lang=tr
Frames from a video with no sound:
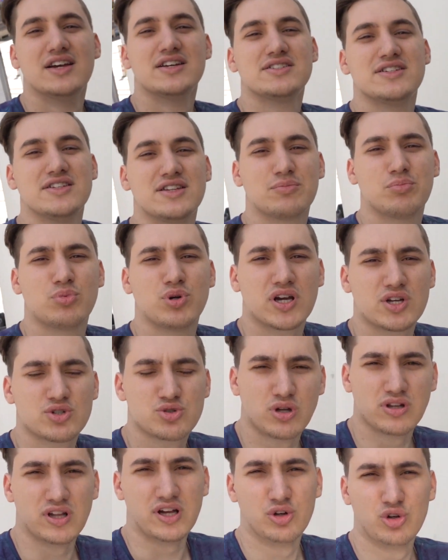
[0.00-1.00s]
Şimdi Burak
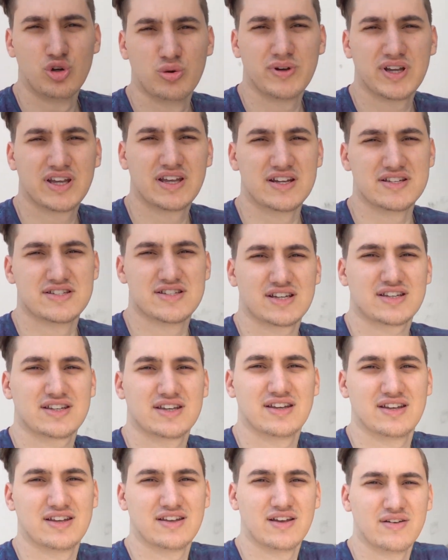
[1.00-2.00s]
solar solaryuma girecek
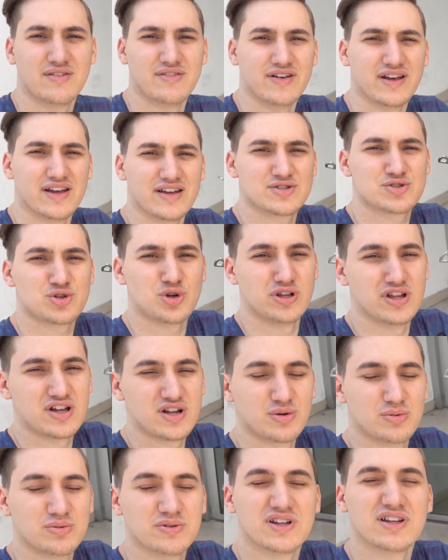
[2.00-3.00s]
ve
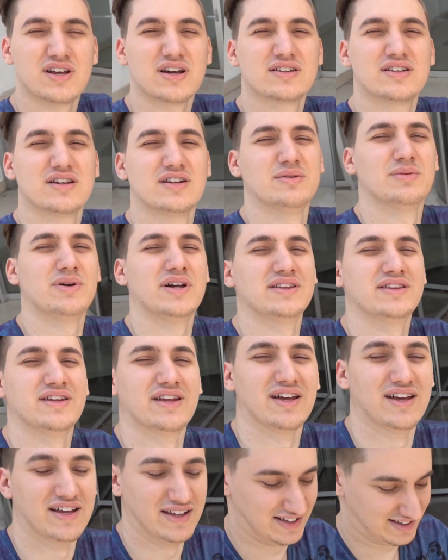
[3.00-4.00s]
solaryumun anahtarı bende.